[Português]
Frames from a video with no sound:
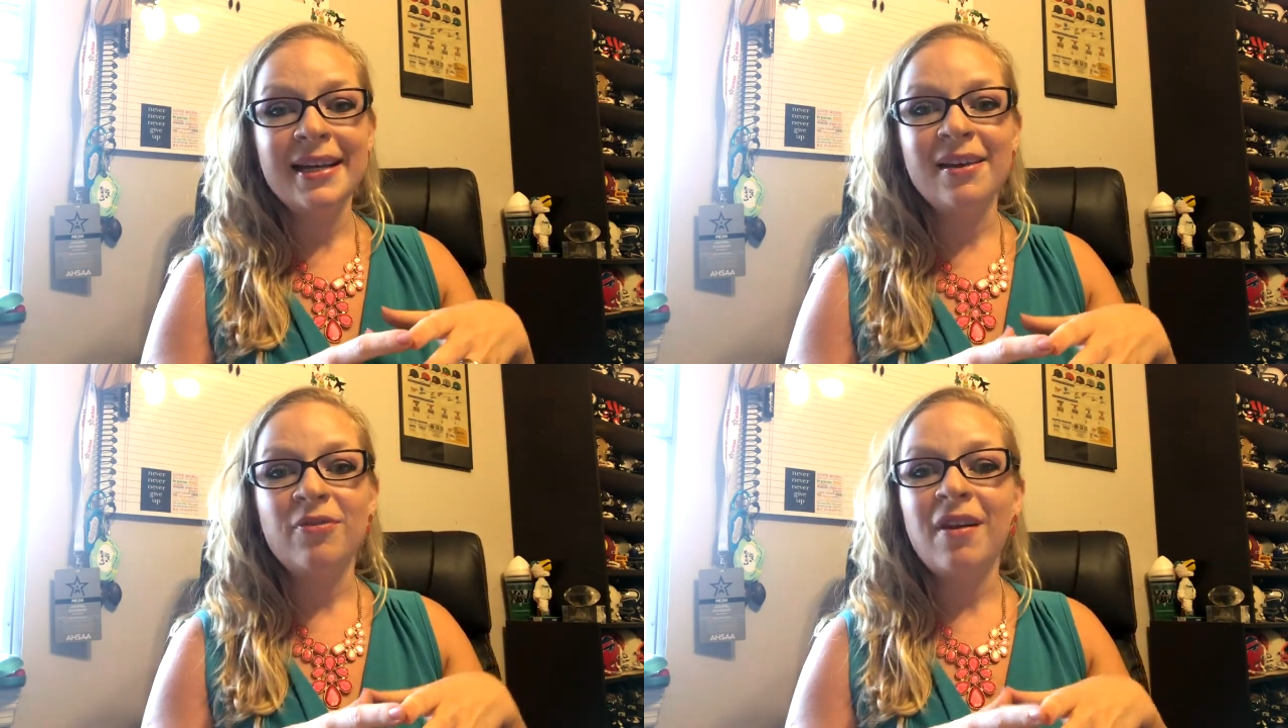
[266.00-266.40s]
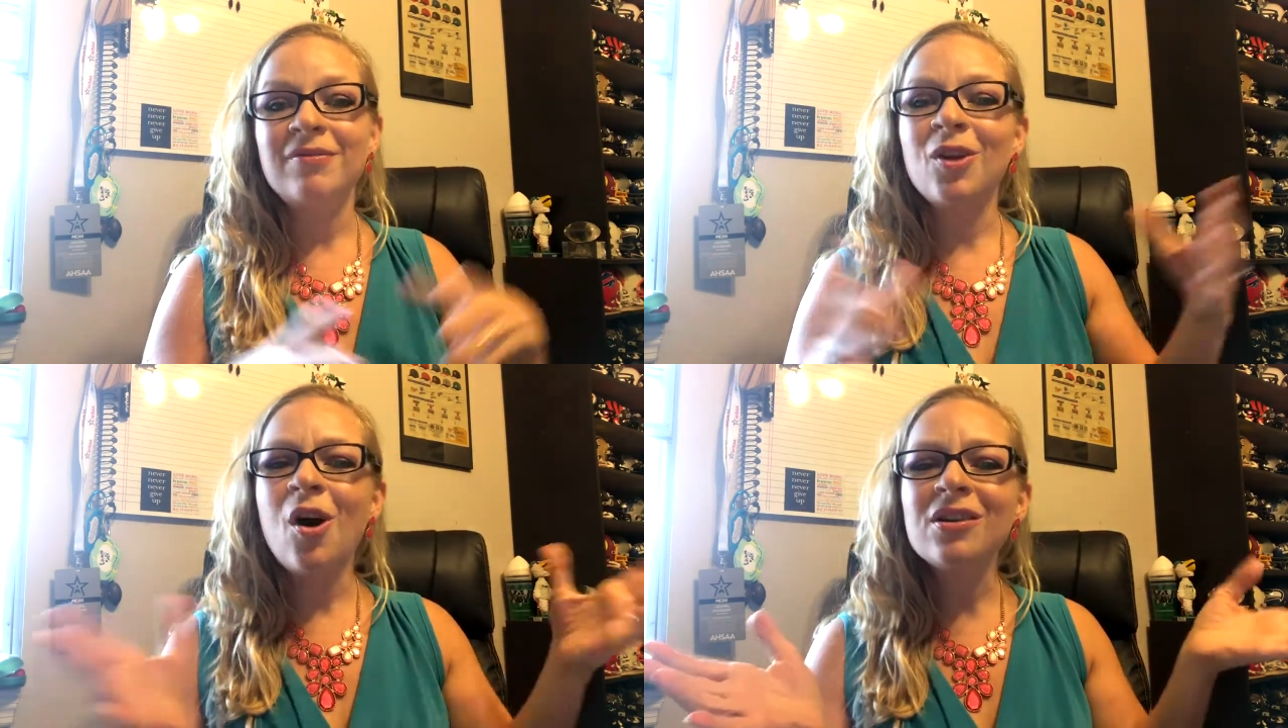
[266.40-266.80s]
e eu
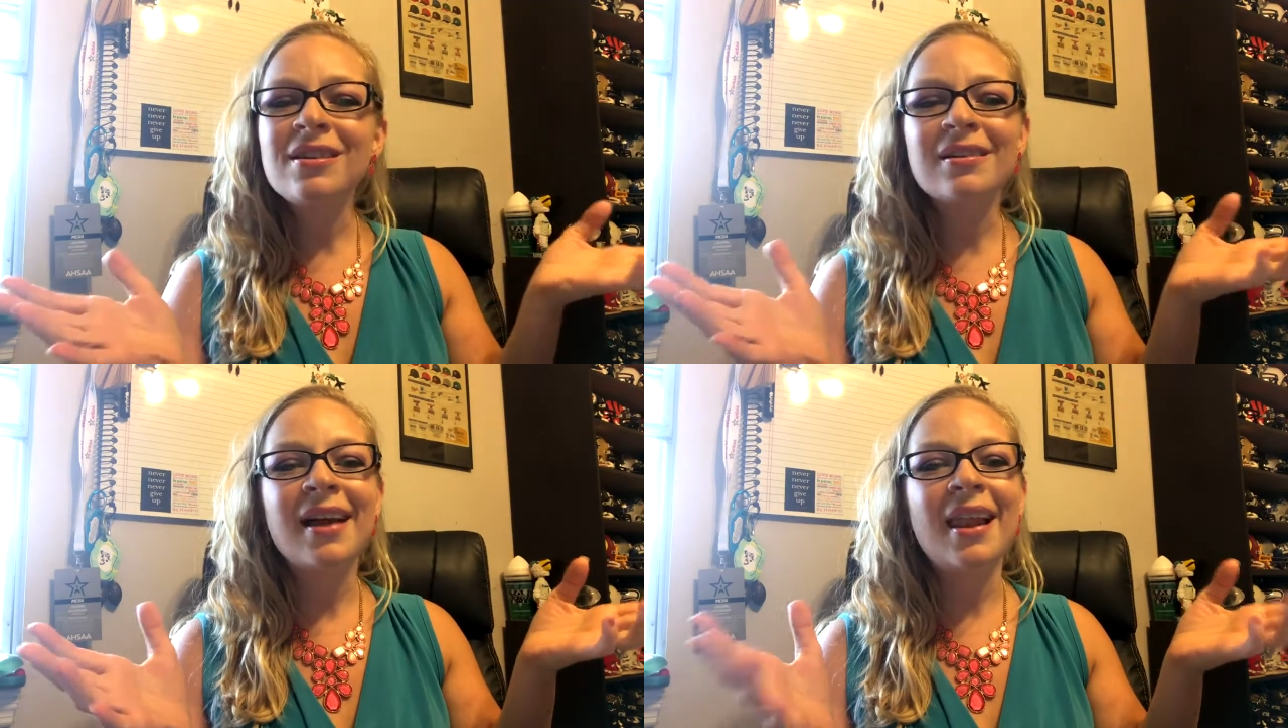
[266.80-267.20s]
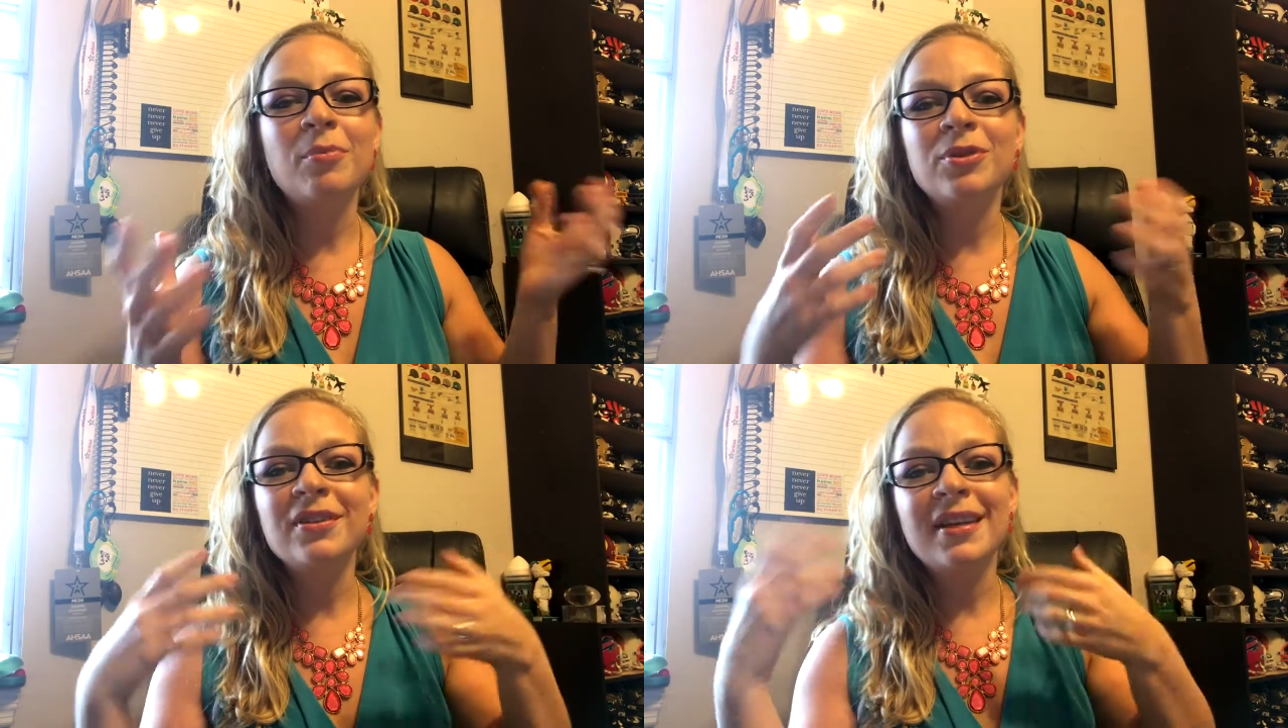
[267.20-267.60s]
falava, nossa, ela é
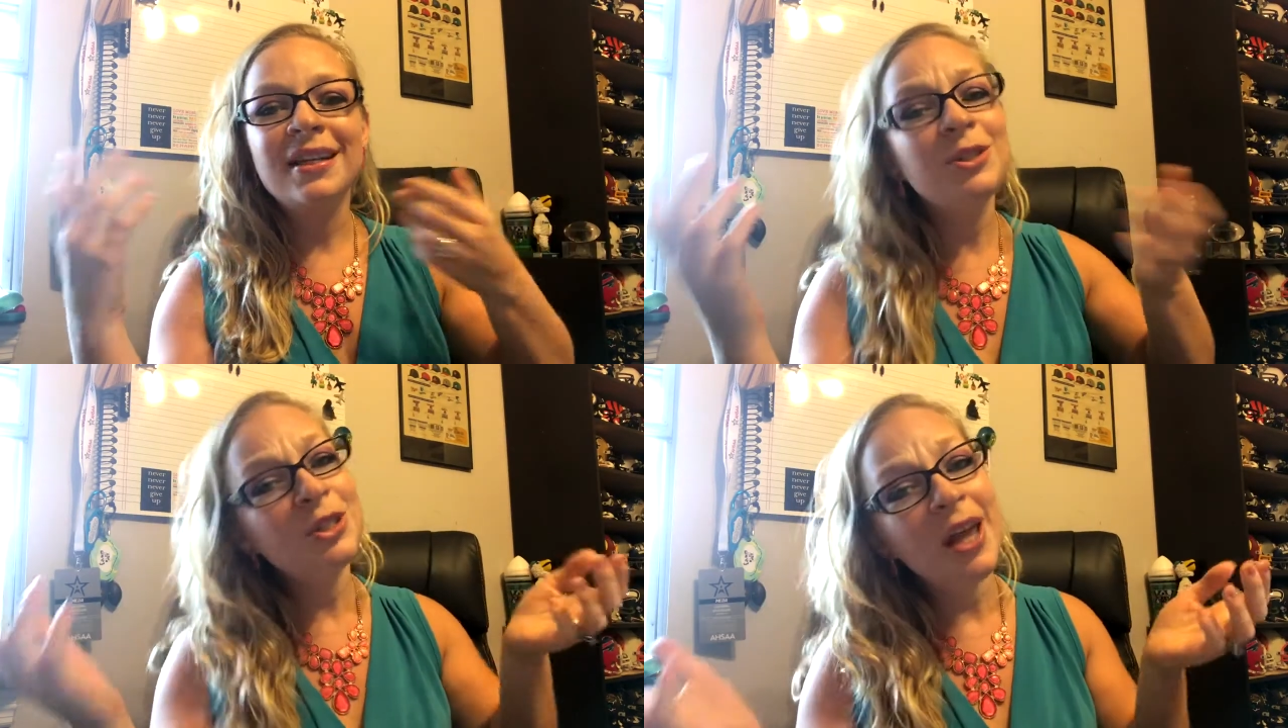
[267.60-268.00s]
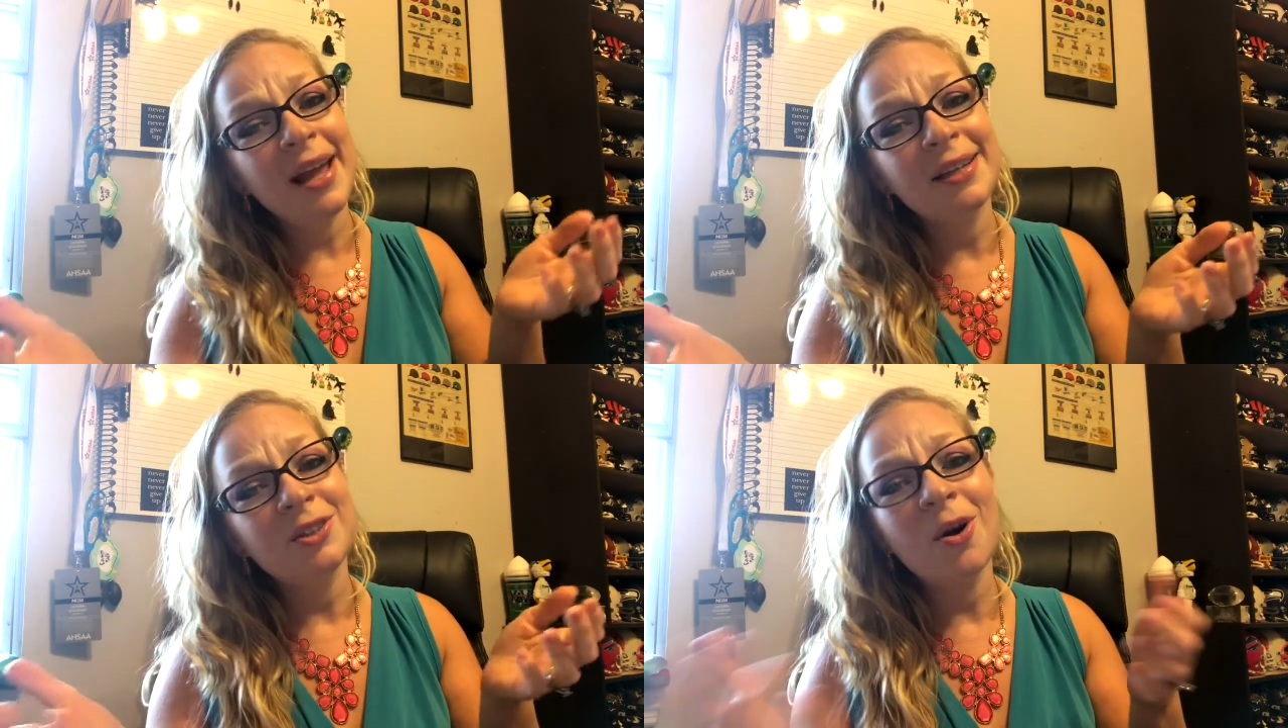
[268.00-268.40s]
muito
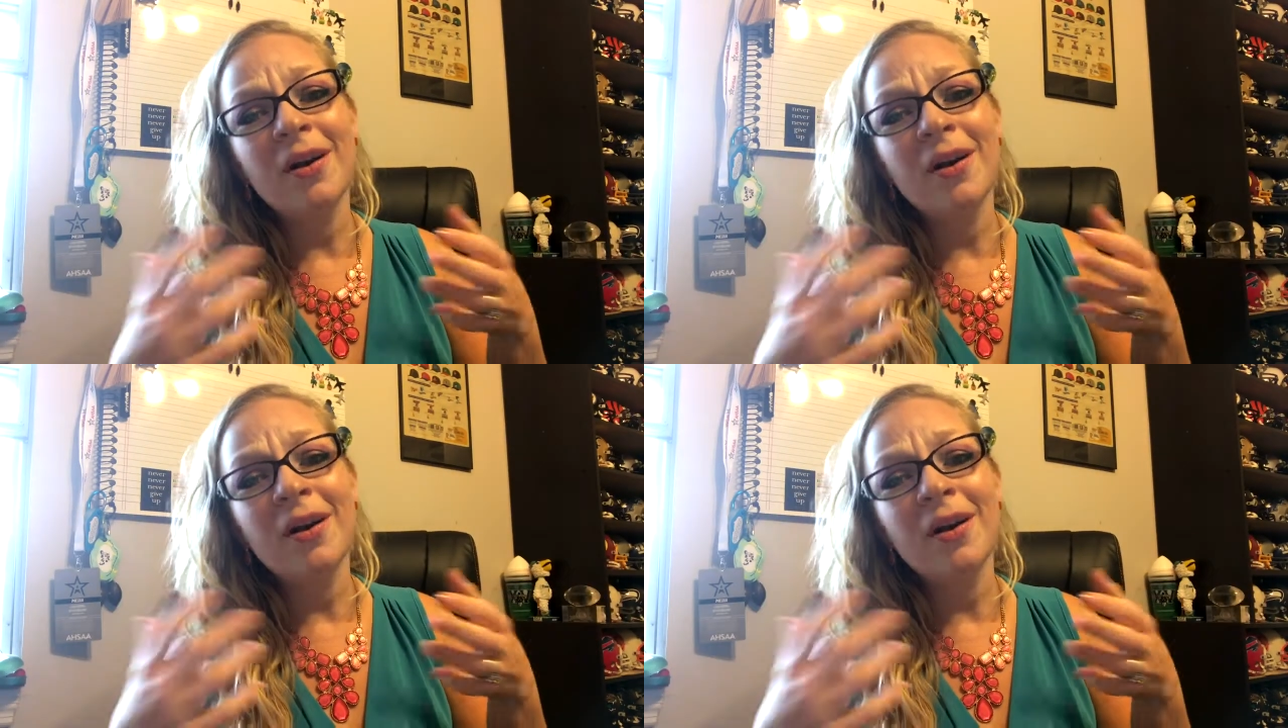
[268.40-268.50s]
inteligente,